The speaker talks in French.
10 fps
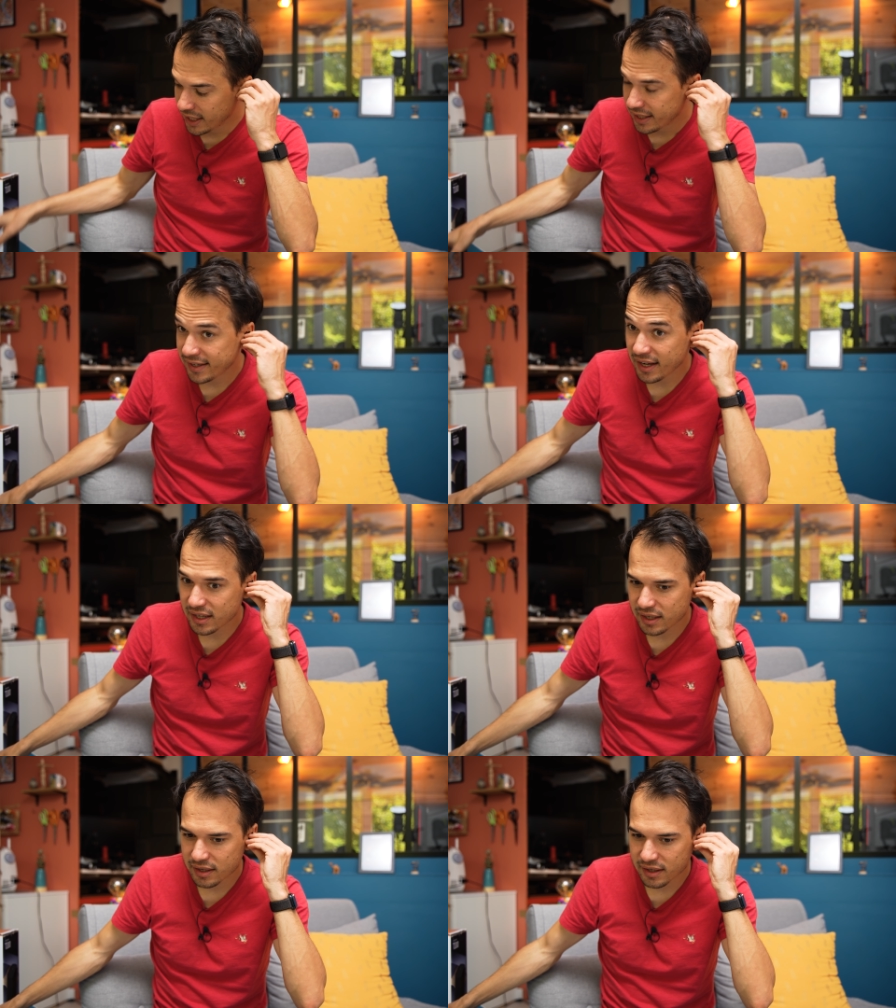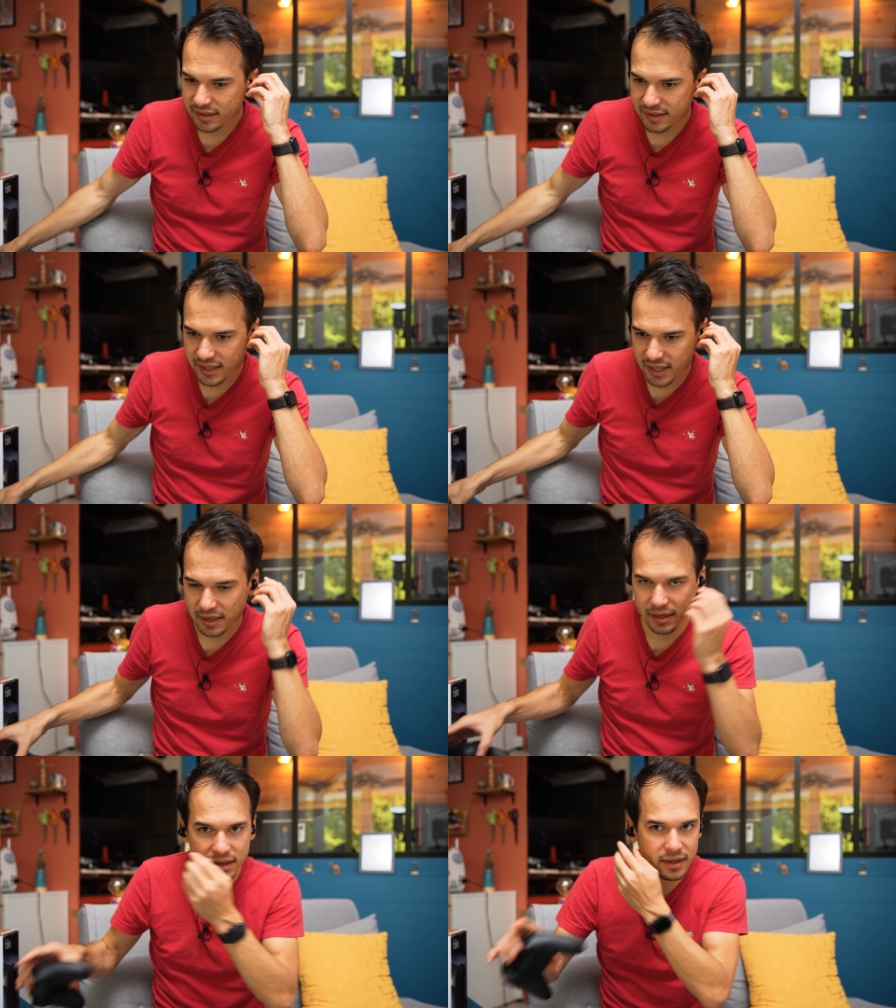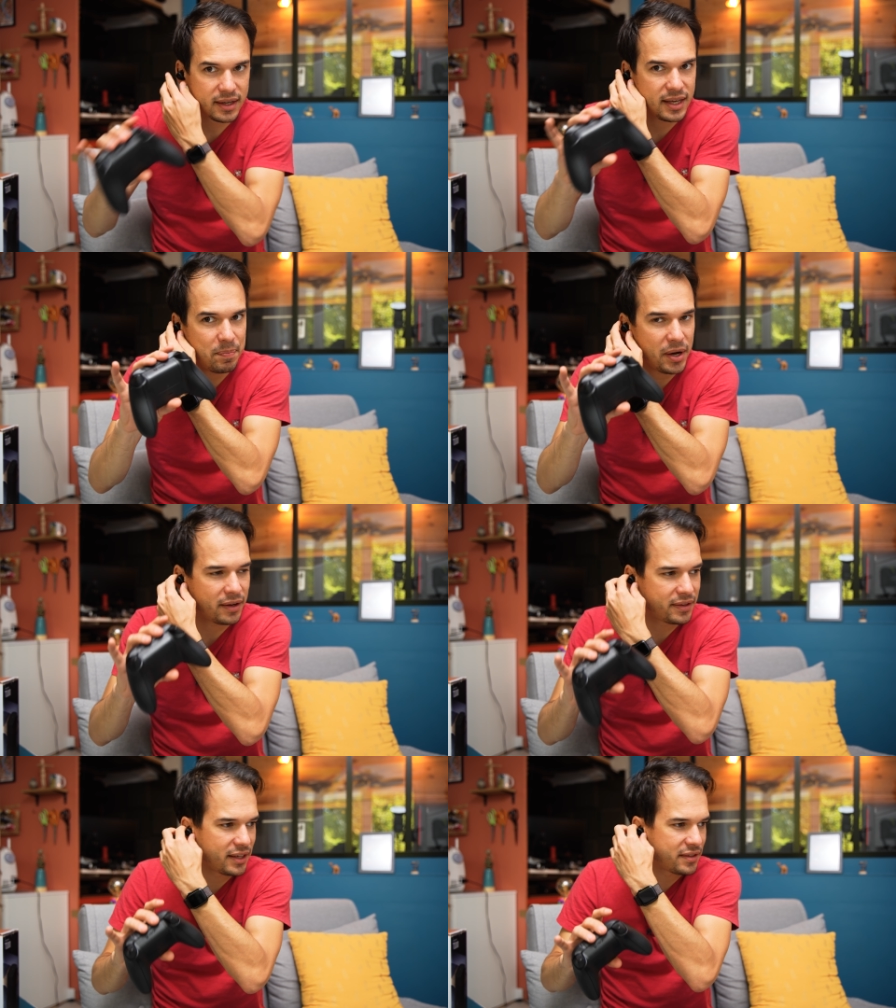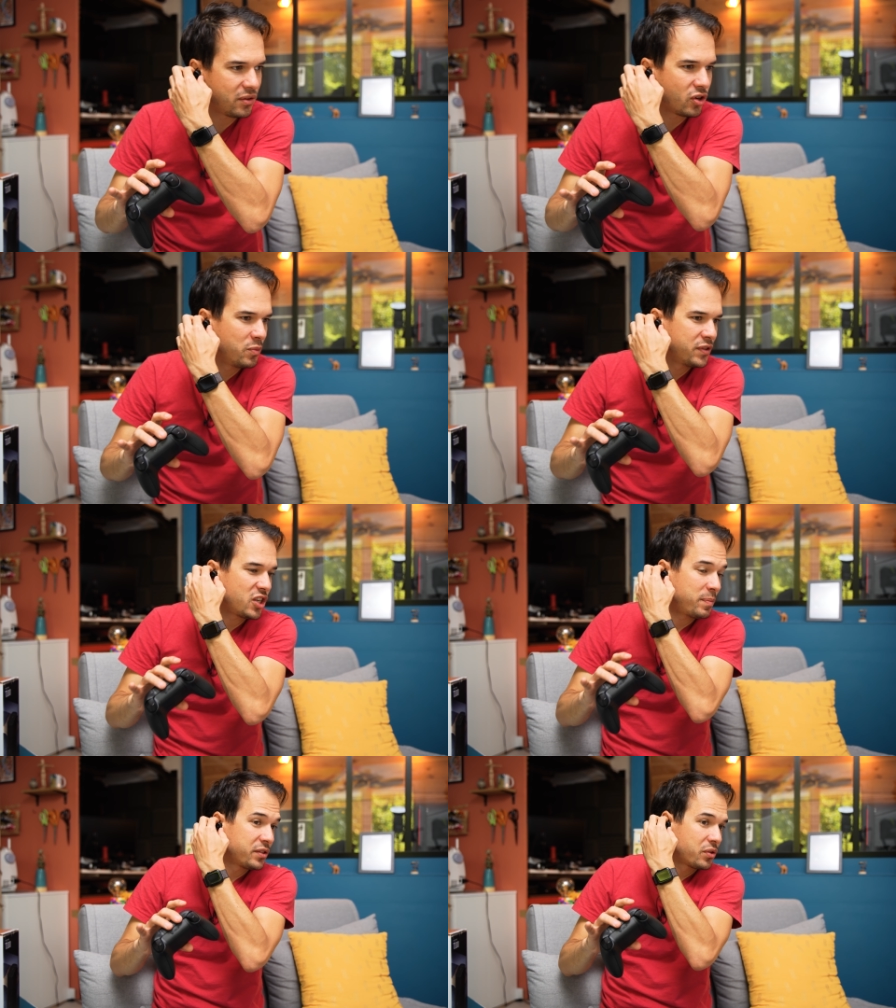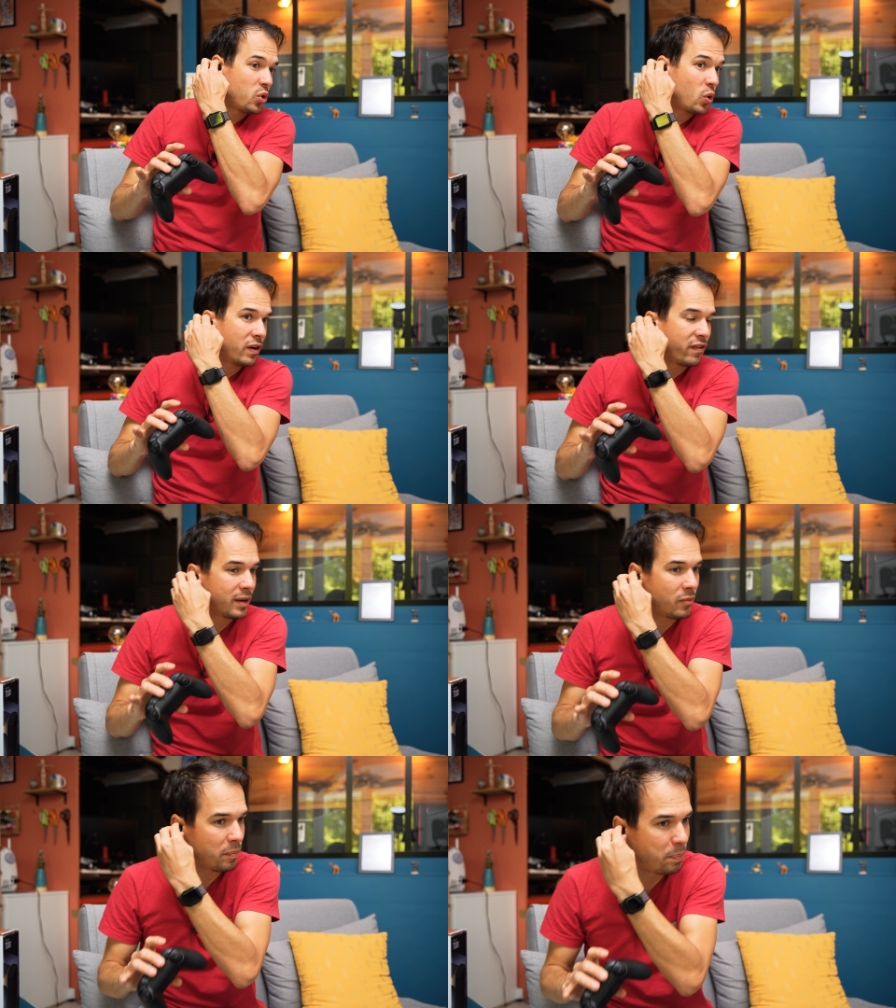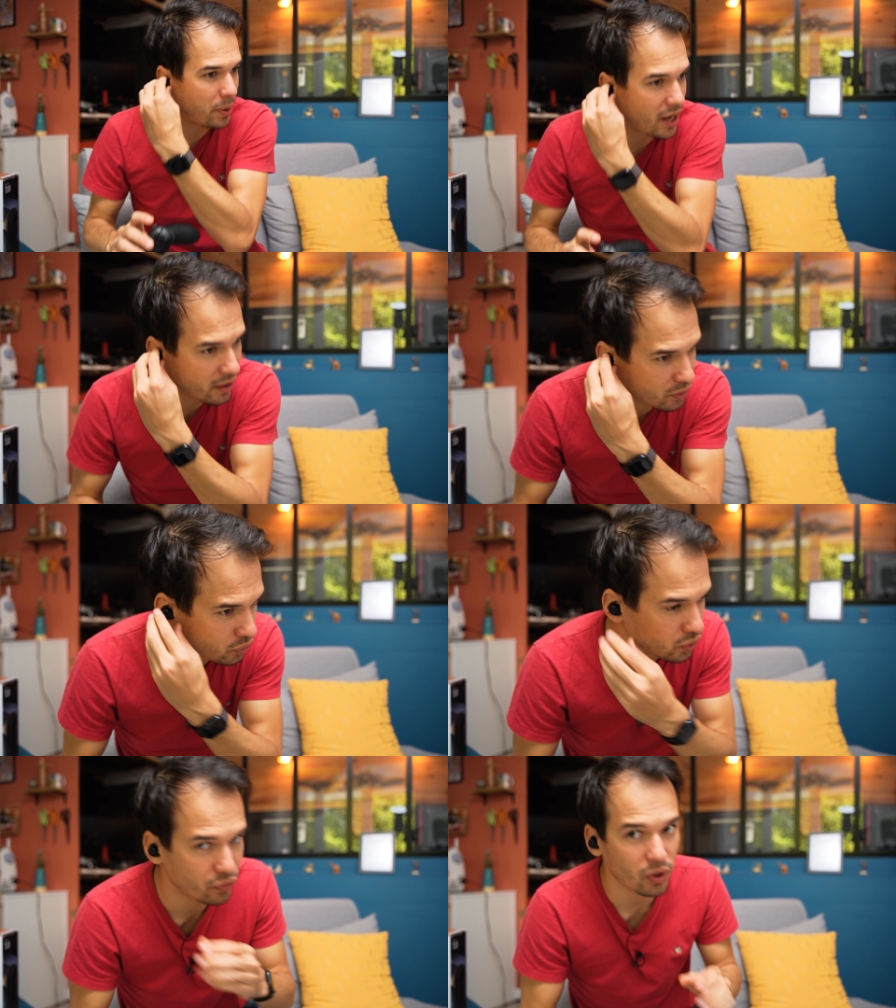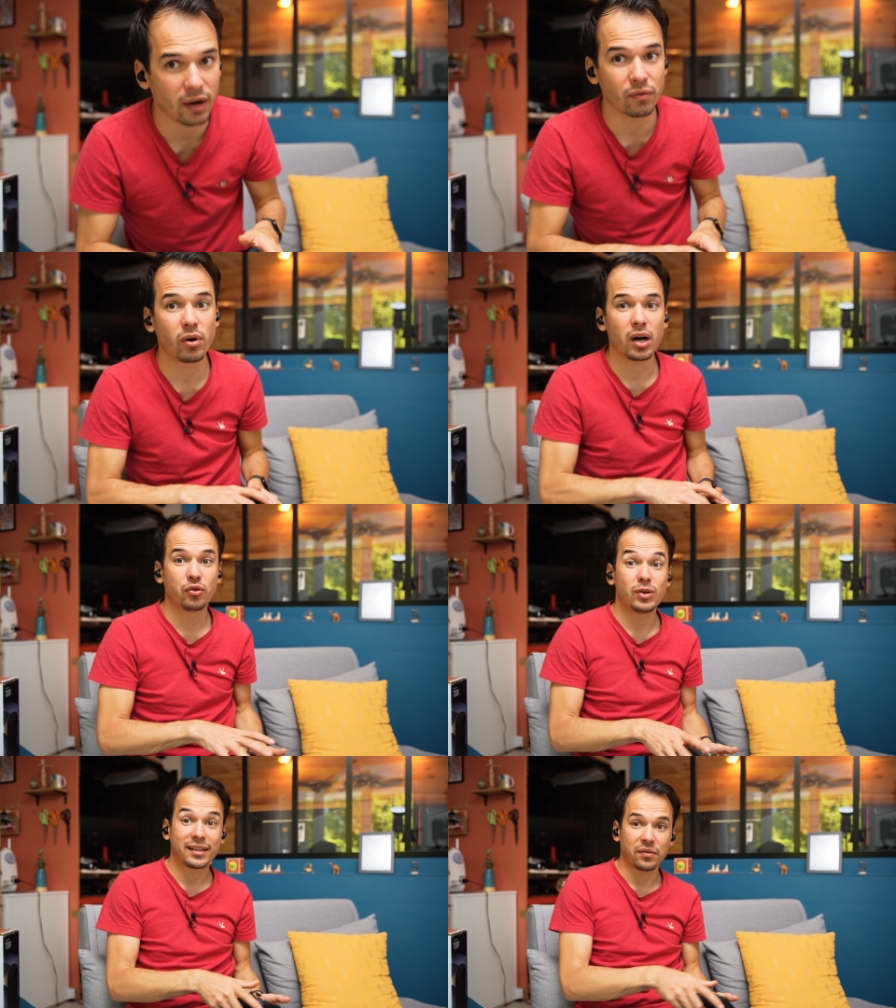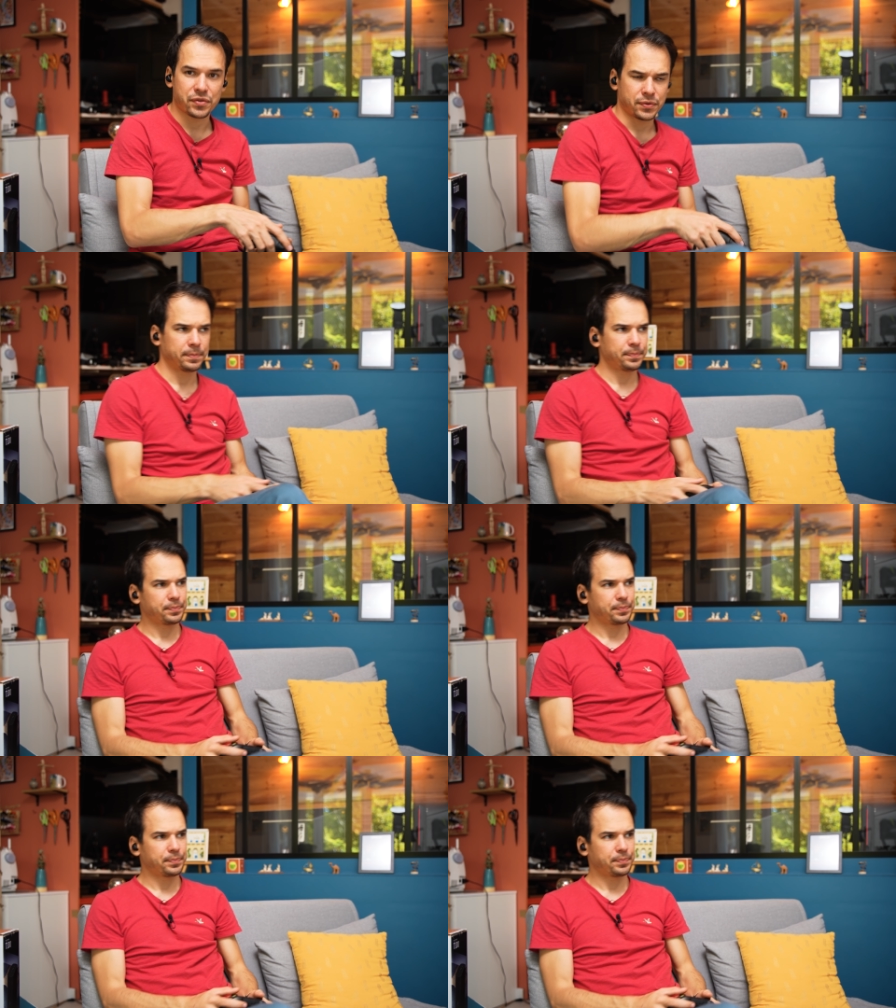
Ça, euh, c'est hyper intéressant comme usage parce qu'on va vraiment pas devoir avoir de latence.